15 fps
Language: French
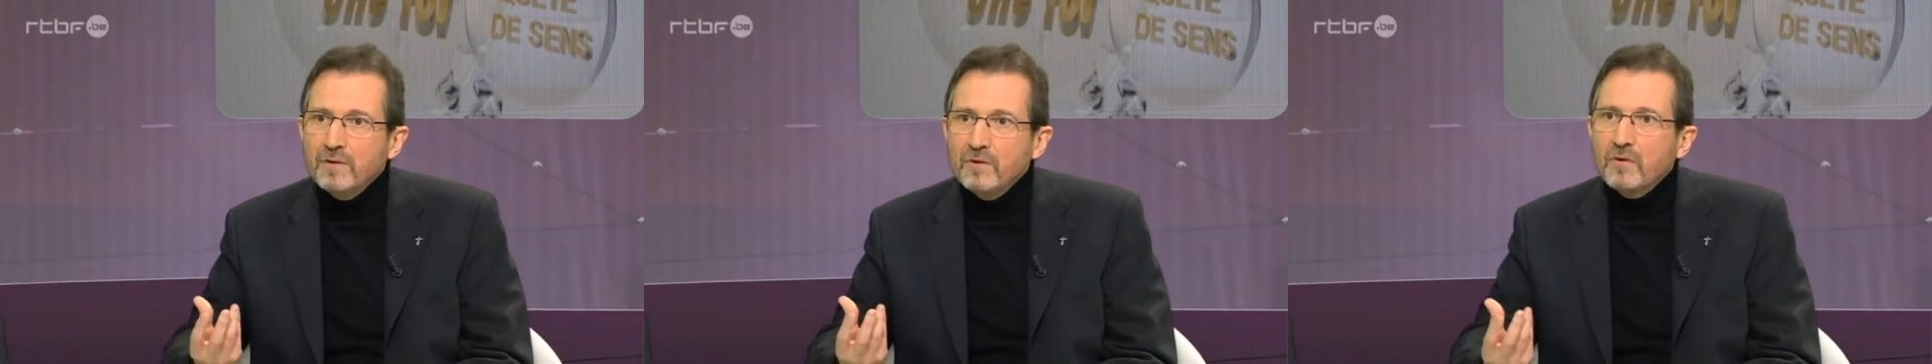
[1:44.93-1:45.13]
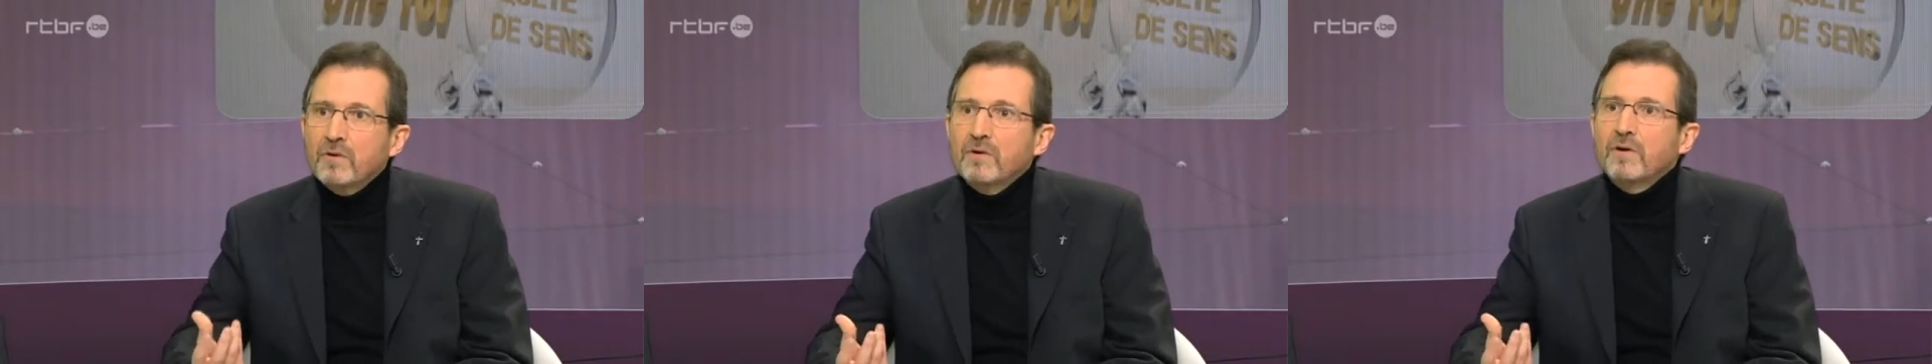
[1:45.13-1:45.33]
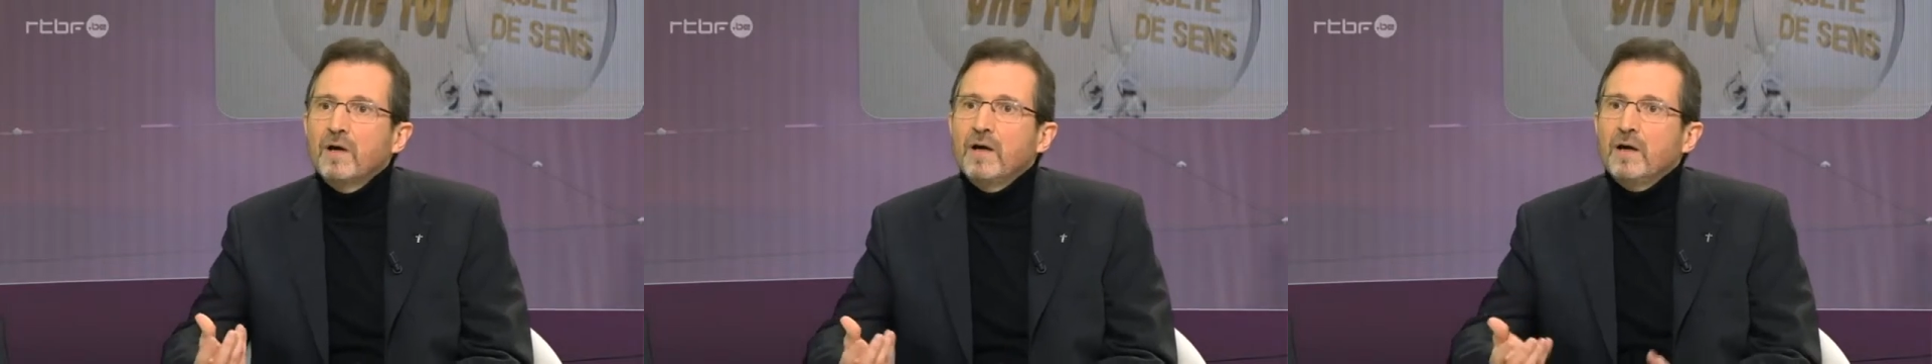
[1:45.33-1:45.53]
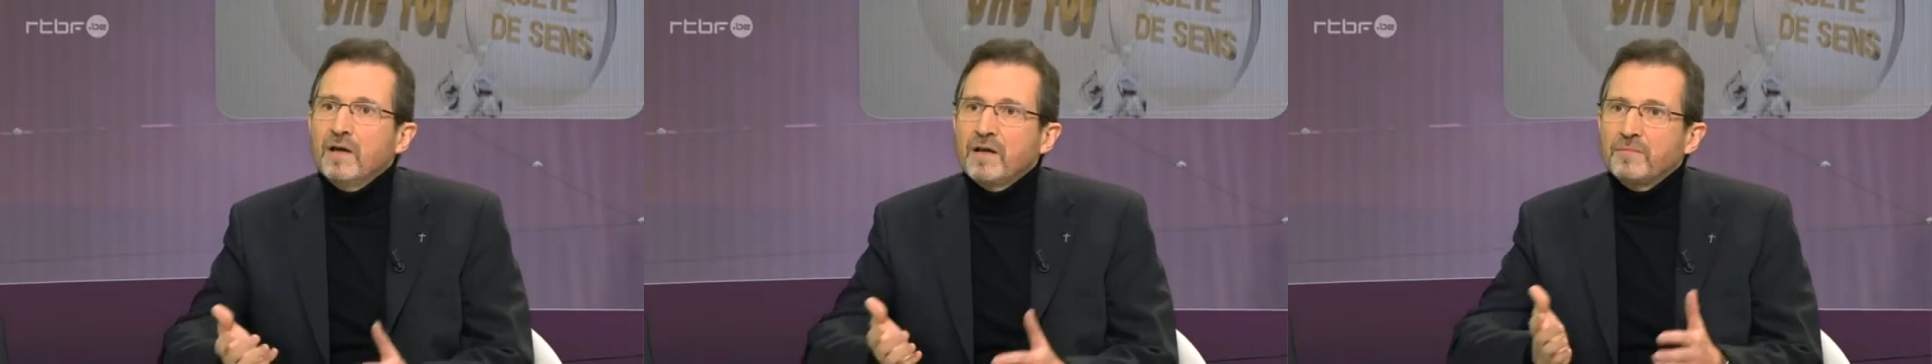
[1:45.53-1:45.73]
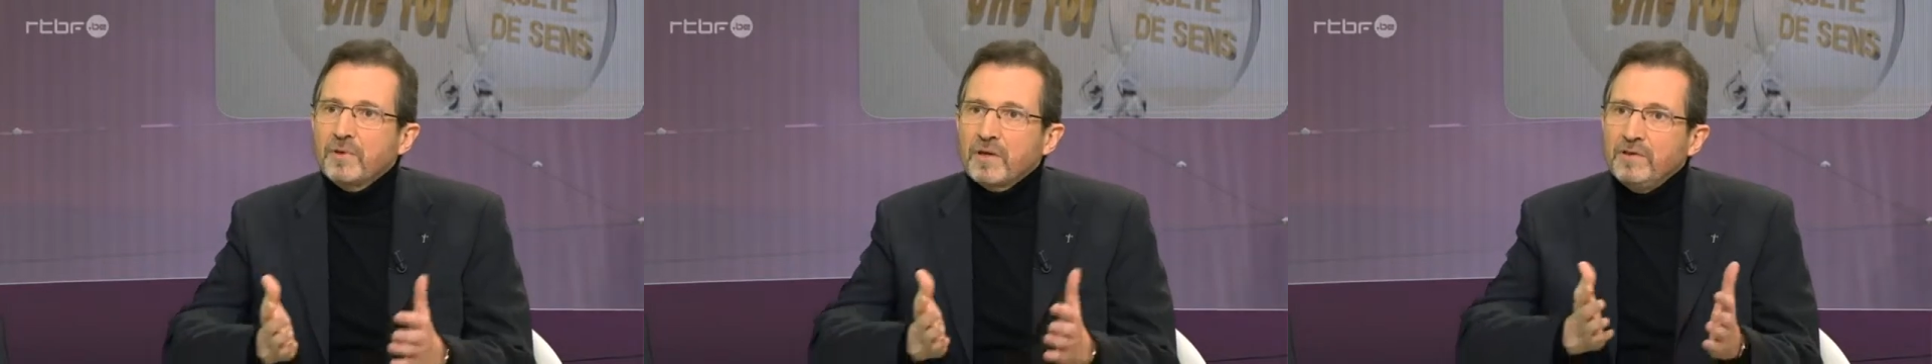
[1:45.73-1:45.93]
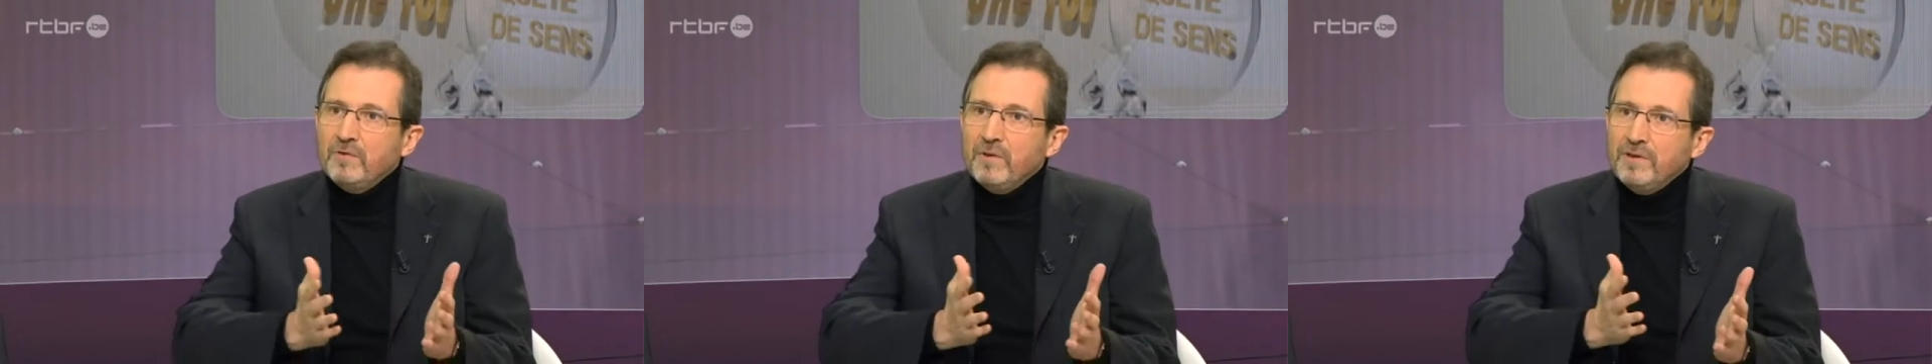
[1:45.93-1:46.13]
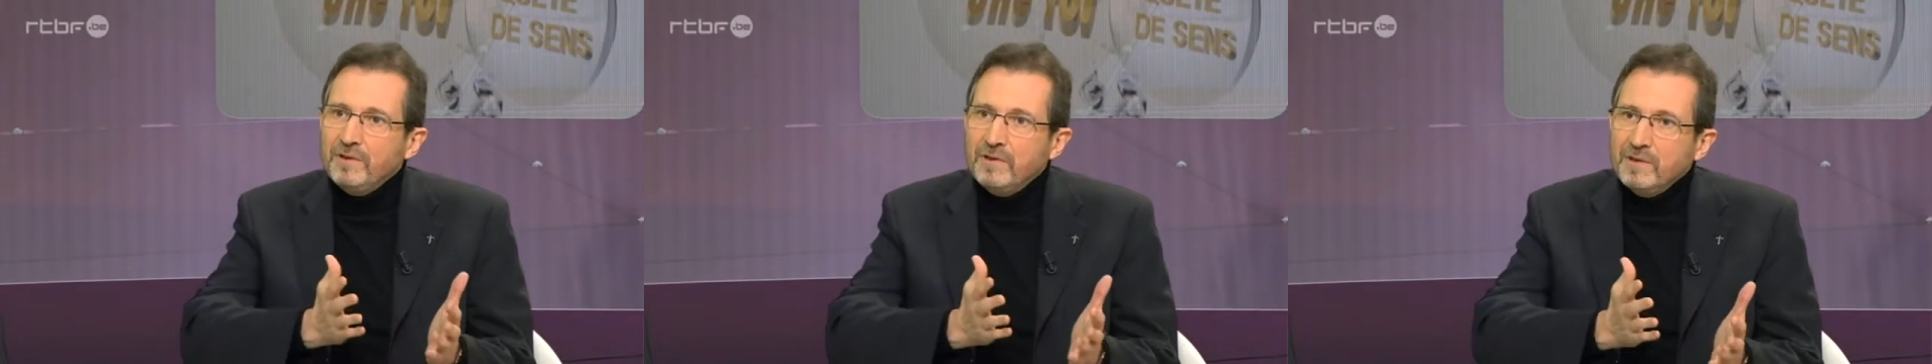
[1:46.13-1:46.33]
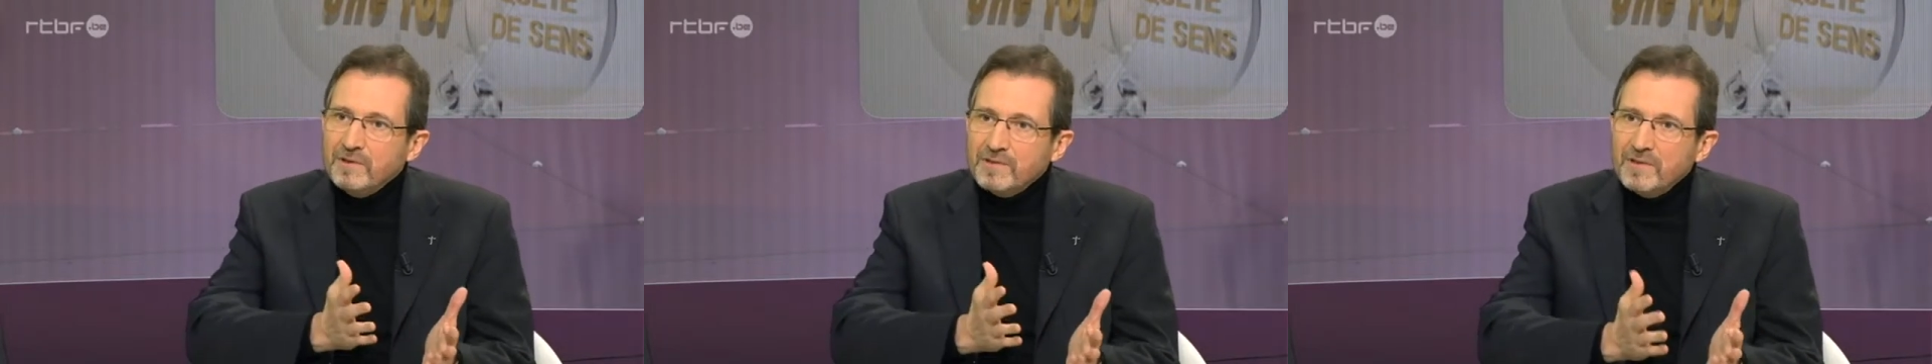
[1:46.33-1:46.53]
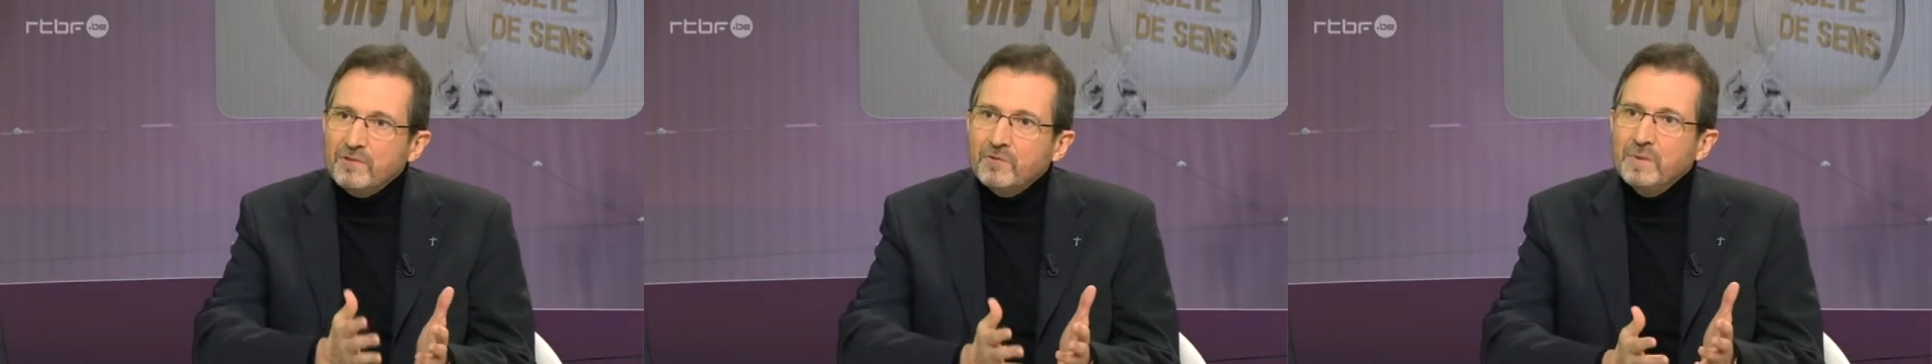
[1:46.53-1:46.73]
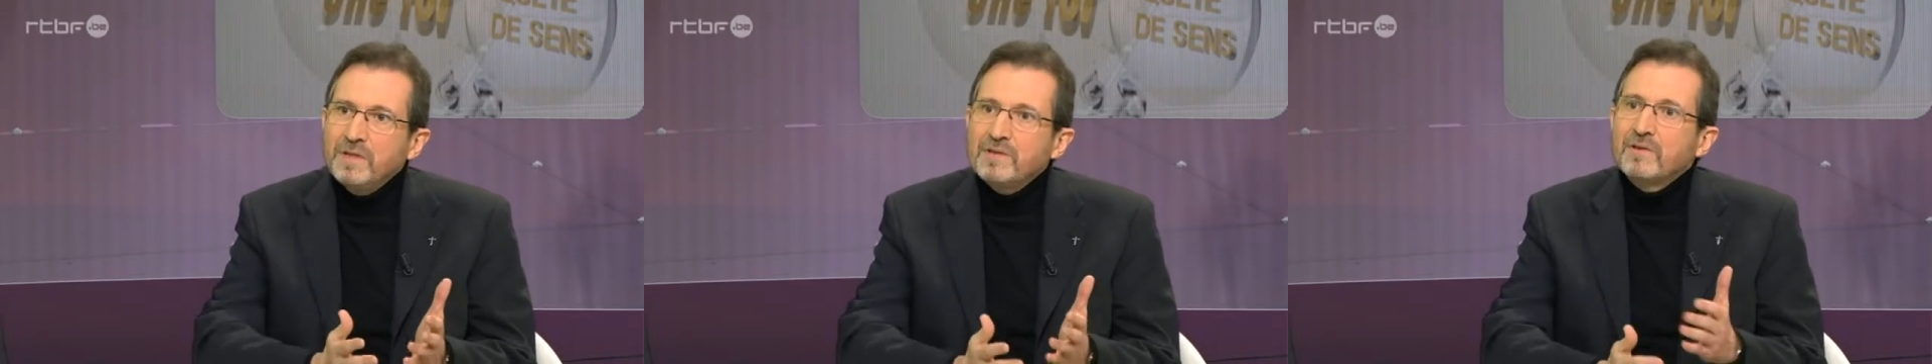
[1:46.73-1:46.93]
Donc la spiritualité
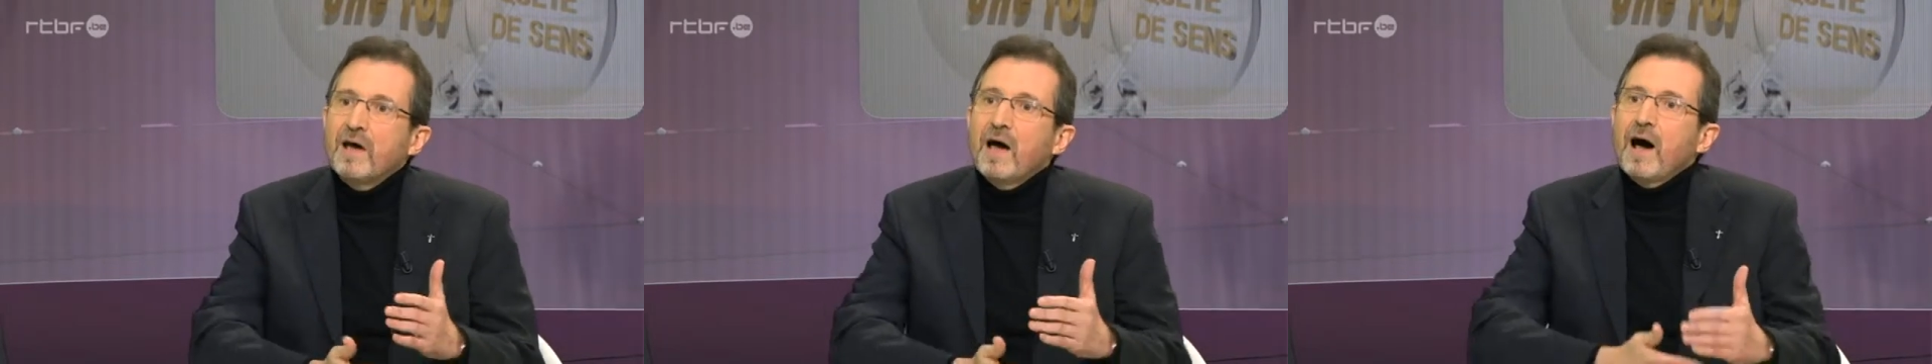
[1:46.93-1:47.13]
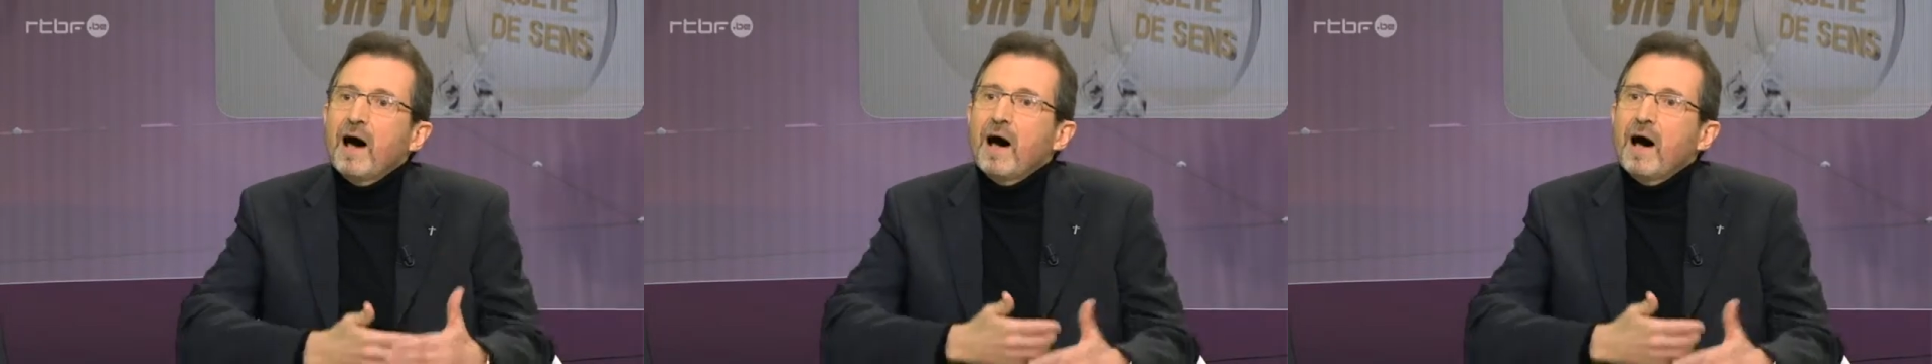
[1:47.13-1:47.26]
jésuite